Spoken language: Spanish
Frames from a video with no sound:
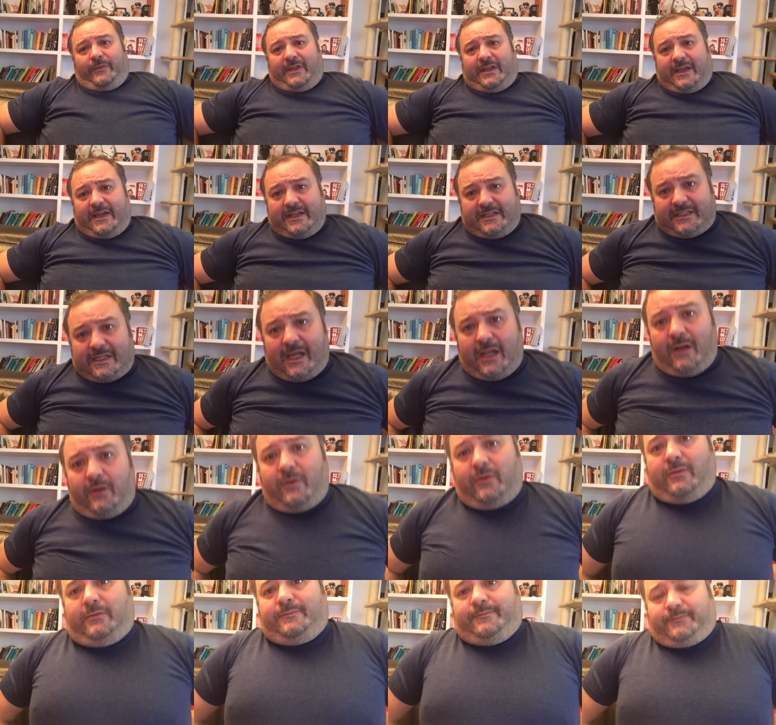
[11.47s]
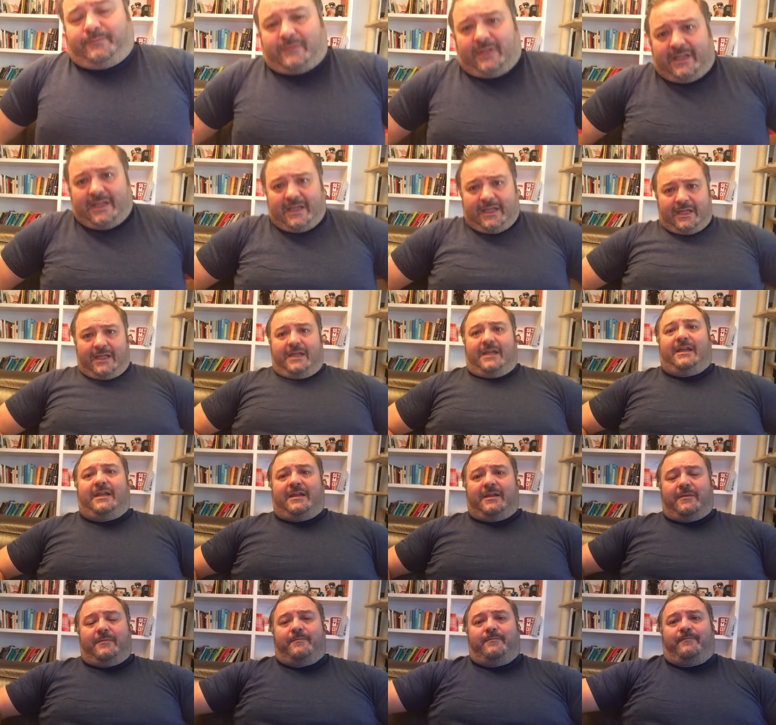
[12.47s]
Que es algo
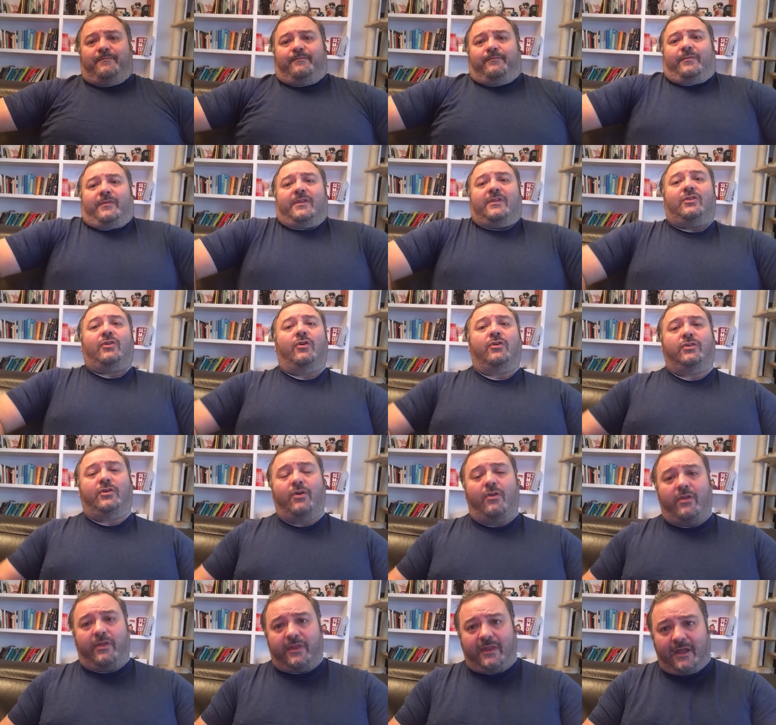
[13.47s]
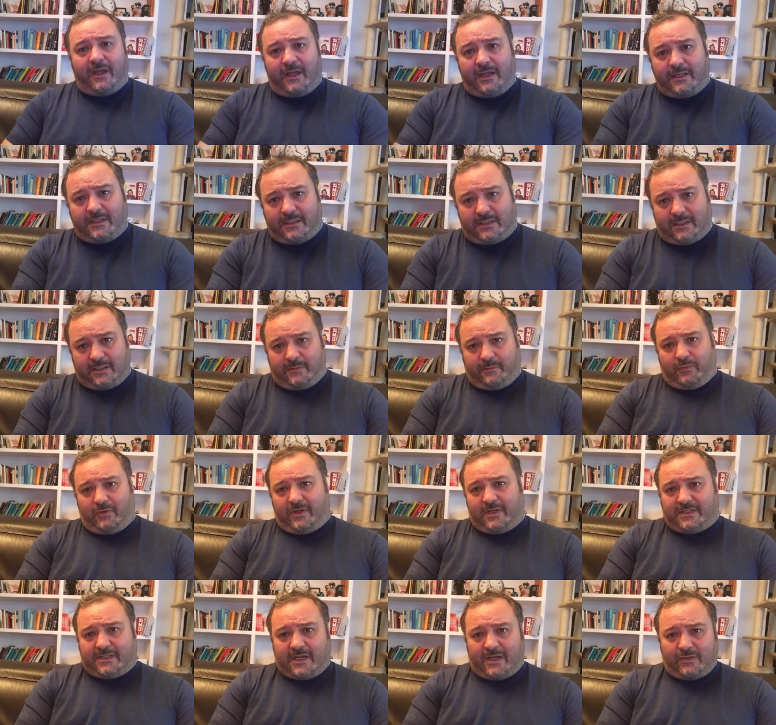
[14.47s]
que mm, todos conocéis
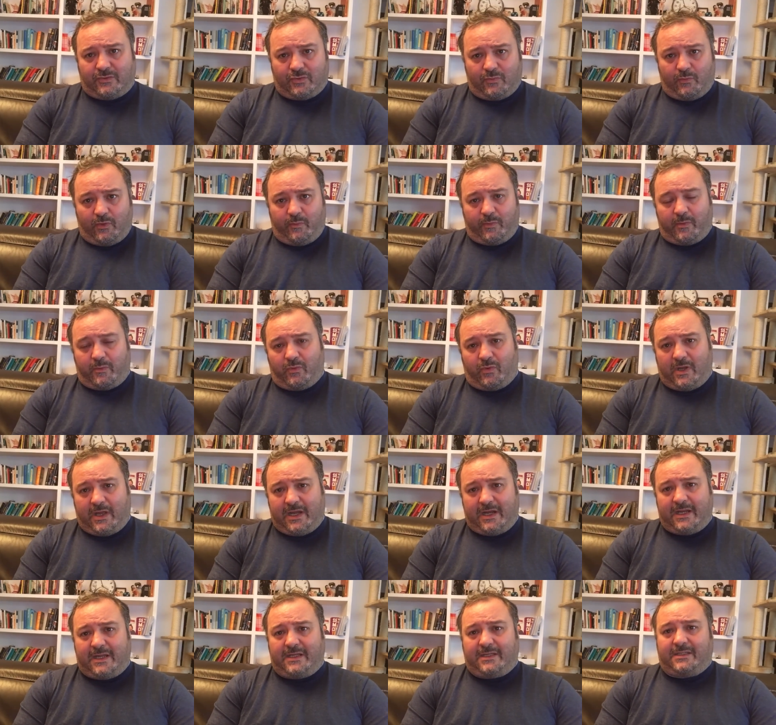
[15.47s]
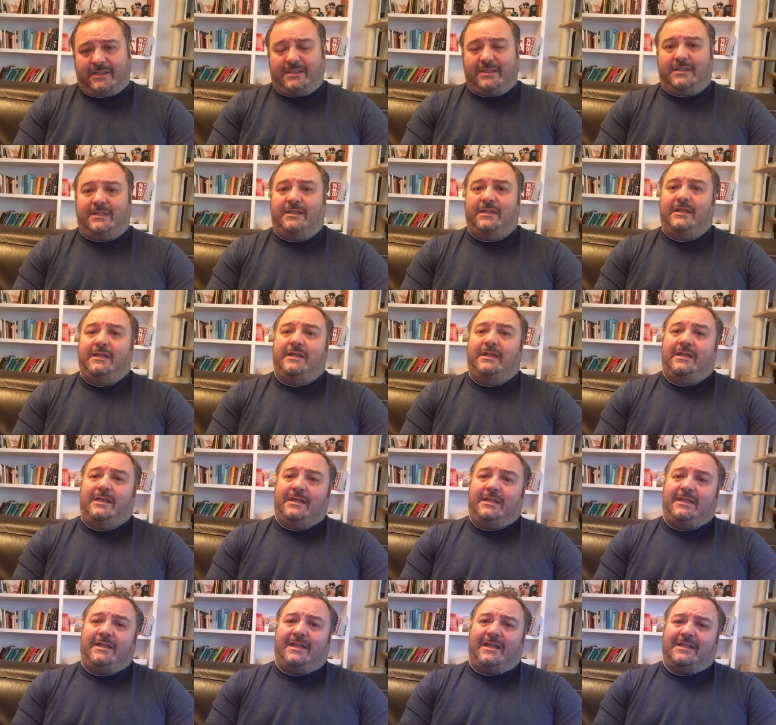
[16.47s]
porque se han hecho muy populares
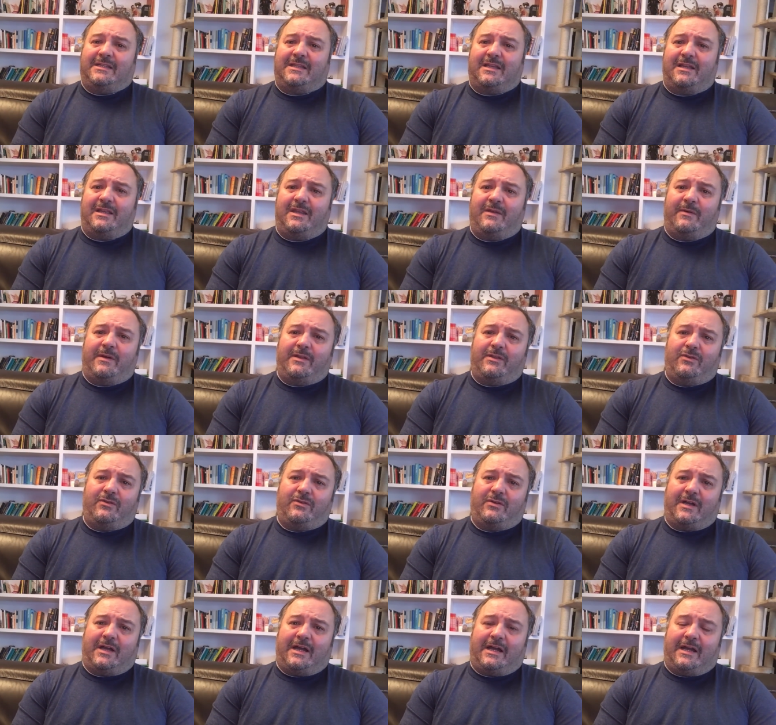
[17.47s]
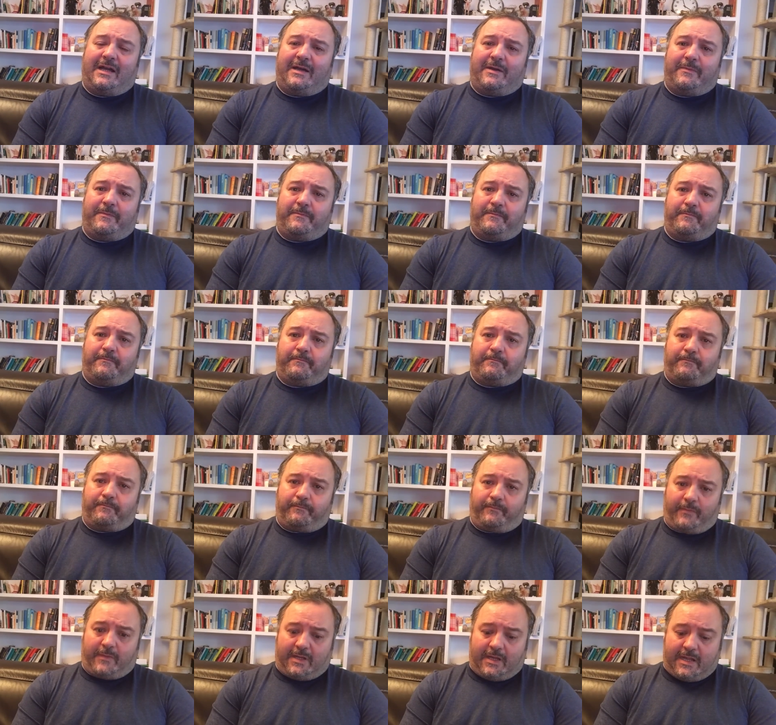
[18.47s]
y que están llevando a, mm,
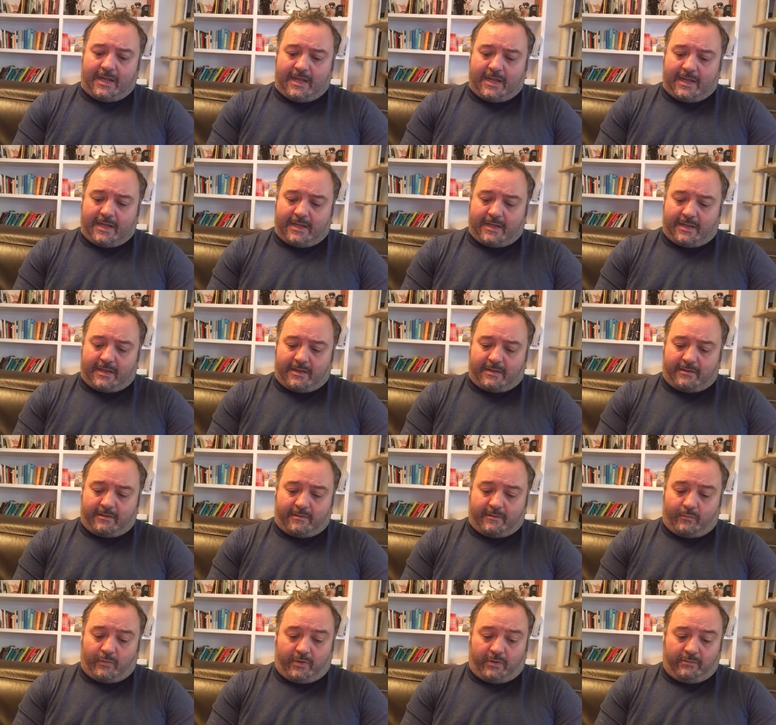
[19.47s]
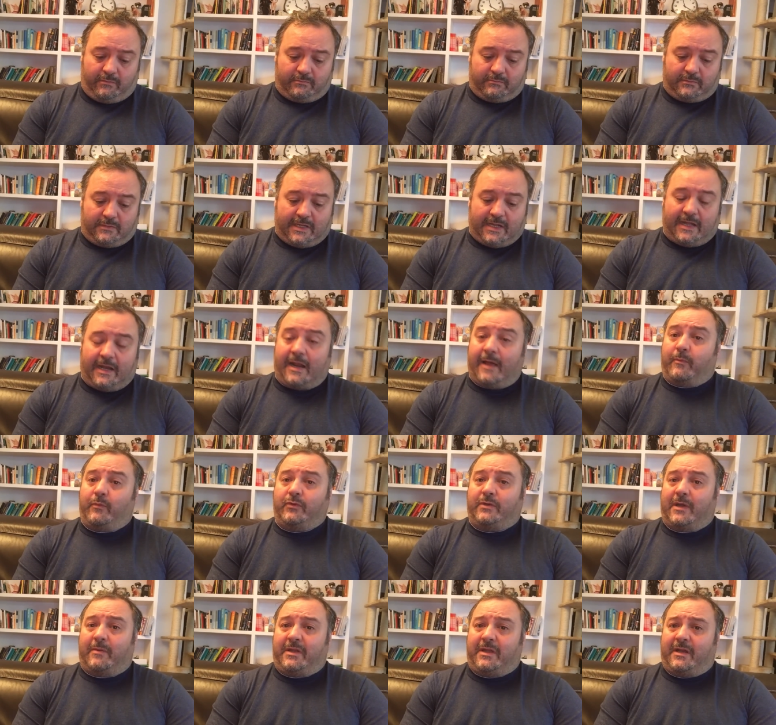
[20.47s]
a bueno, a la
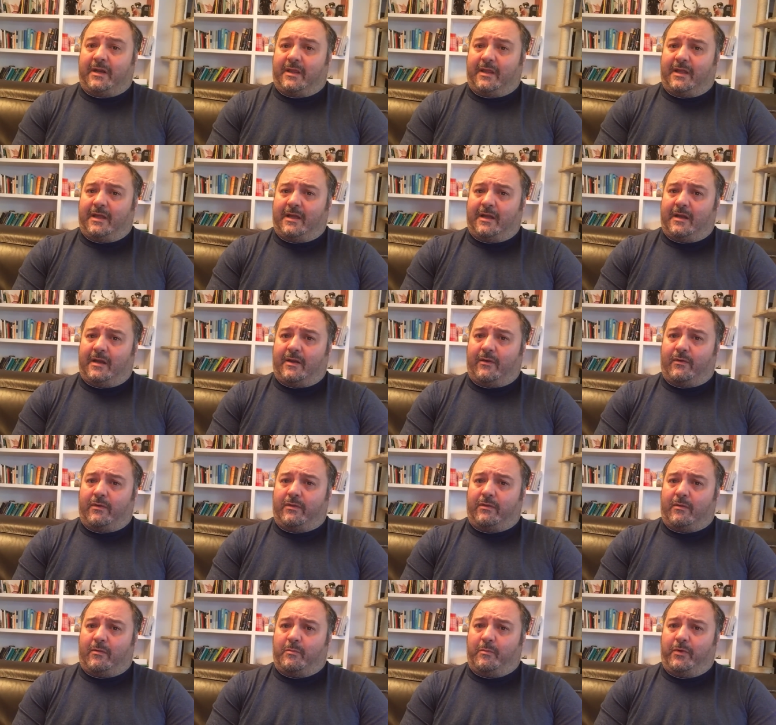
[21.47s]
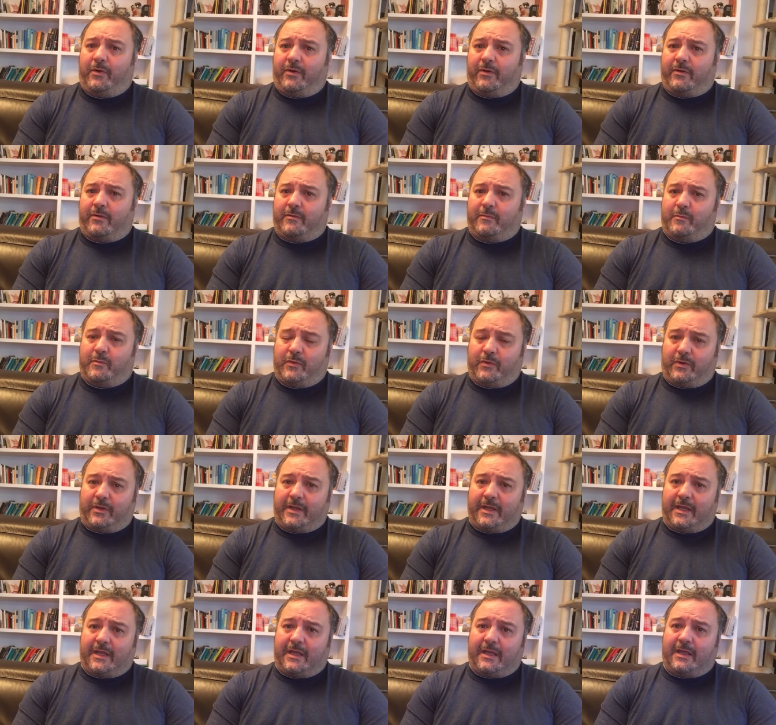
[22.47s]
puta mierda al negocio del porno,
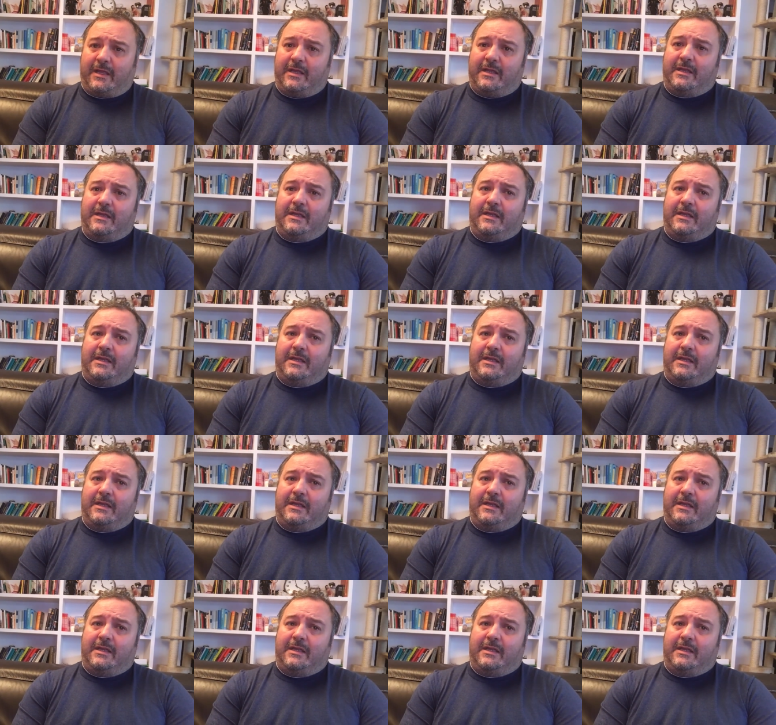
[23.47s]
porque